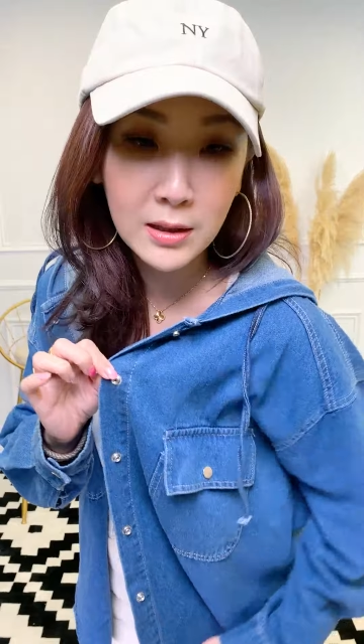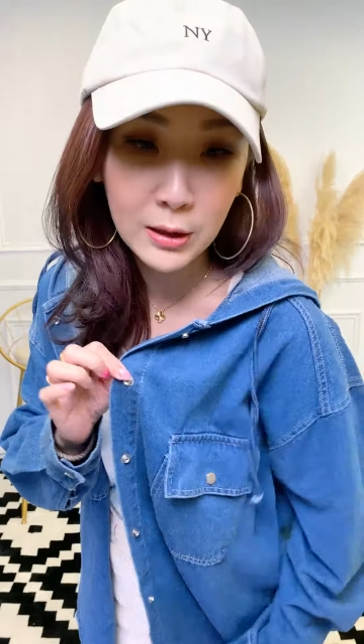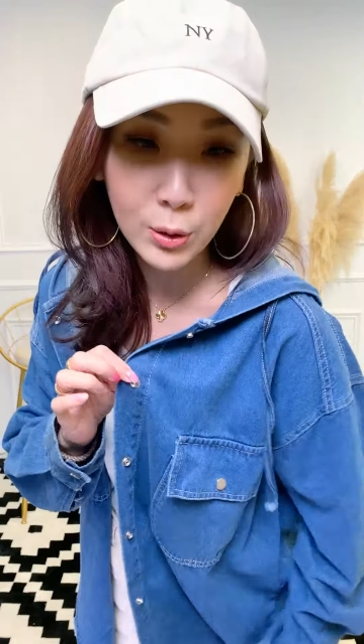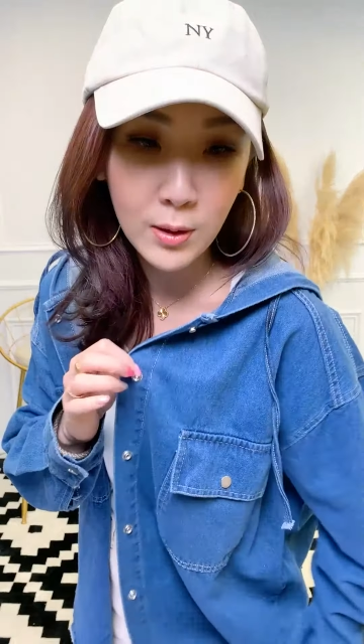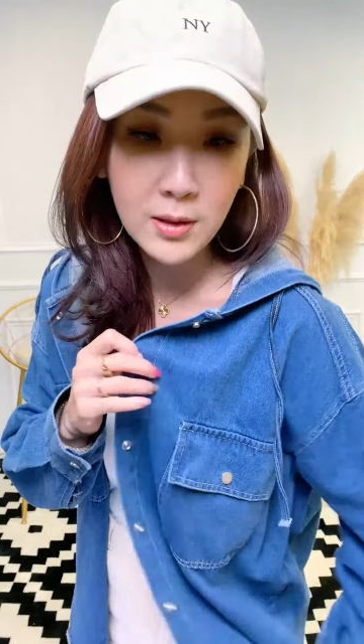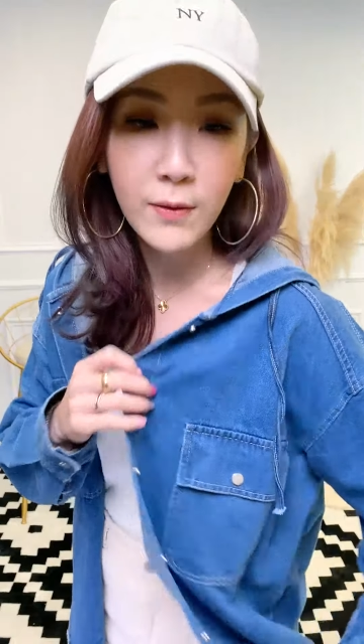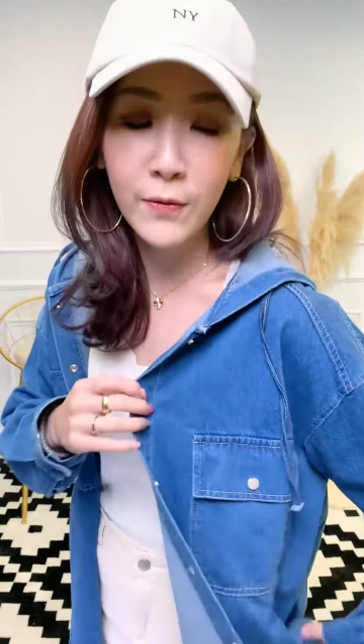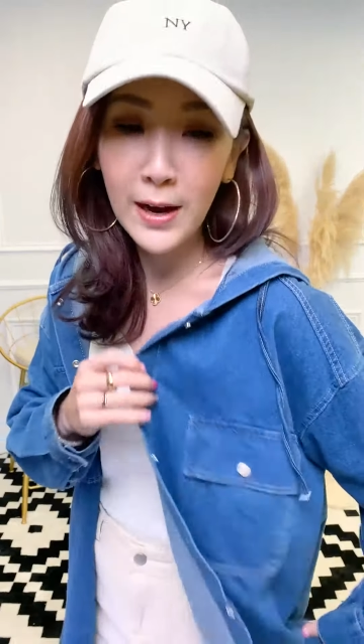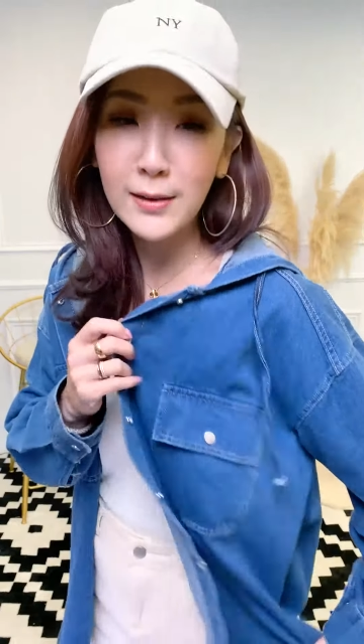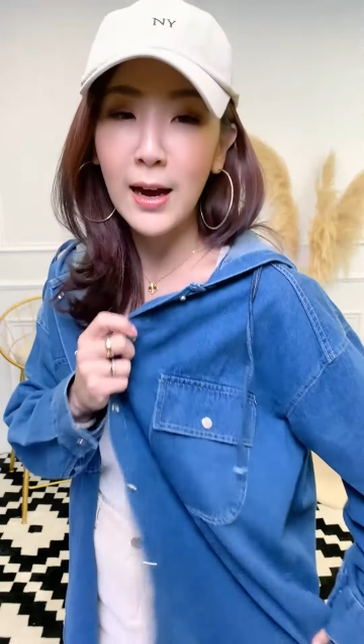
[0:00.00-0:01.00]
心推荐，
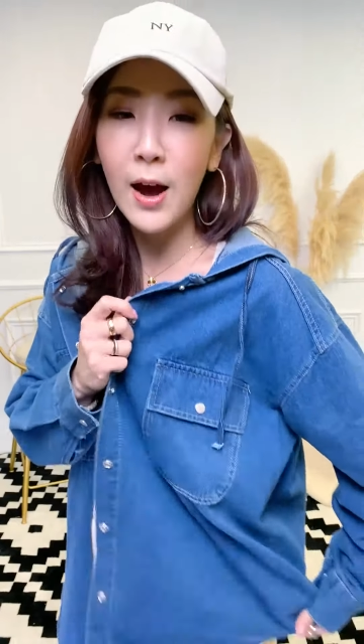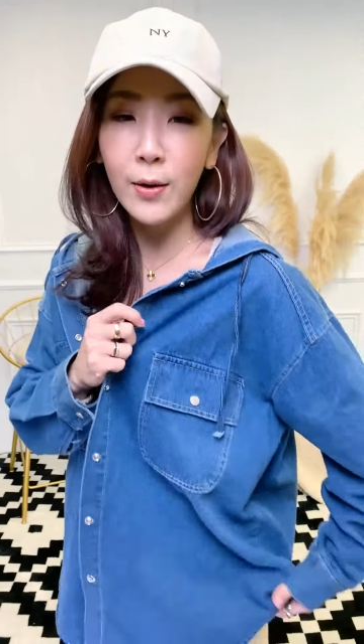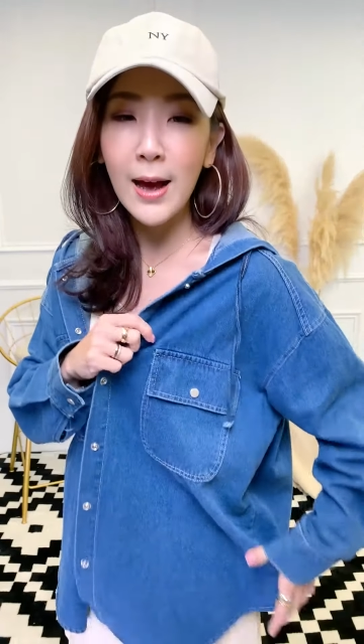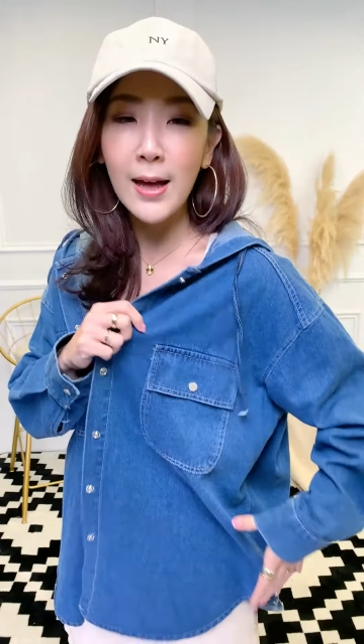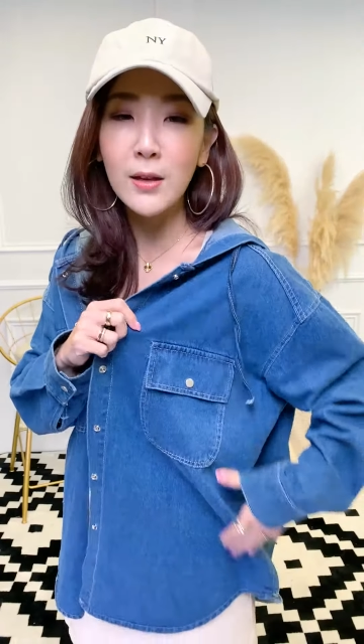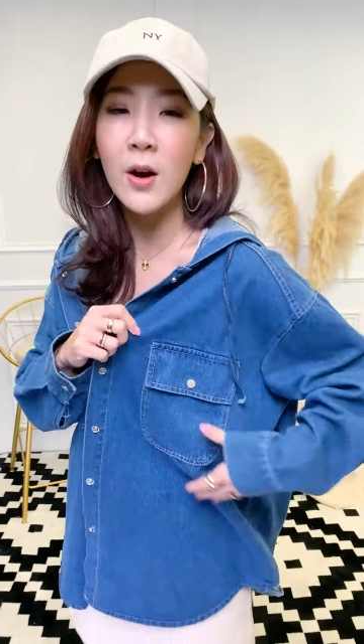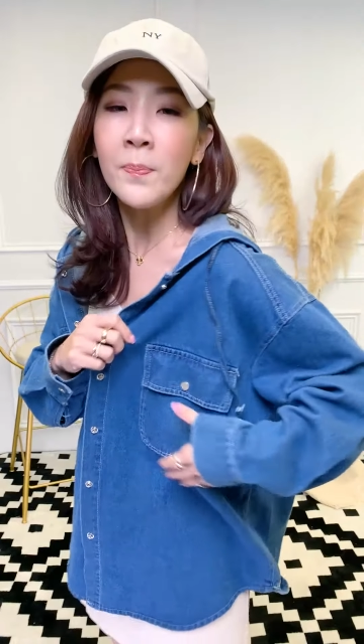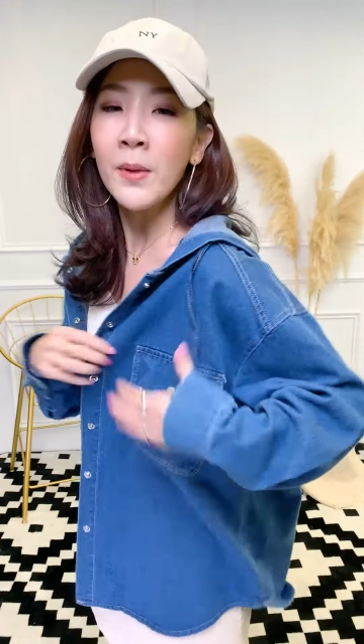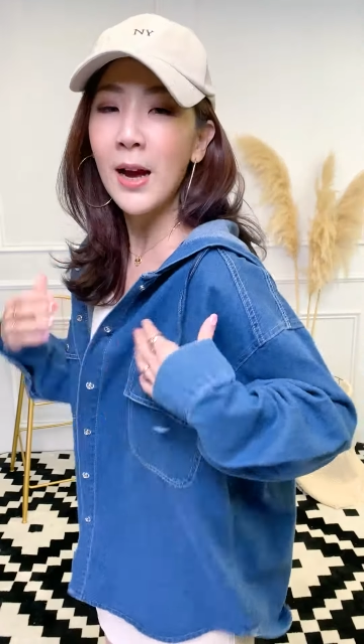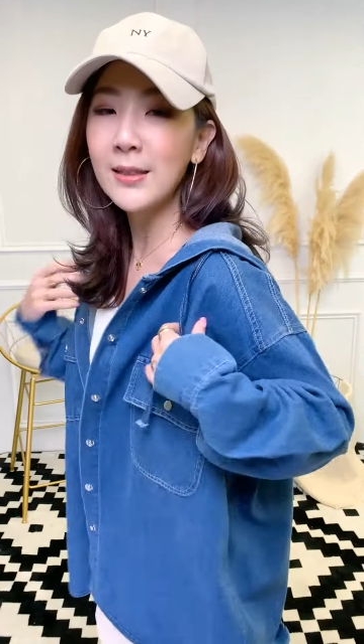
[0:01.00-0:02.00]
非常的好。好看哦，好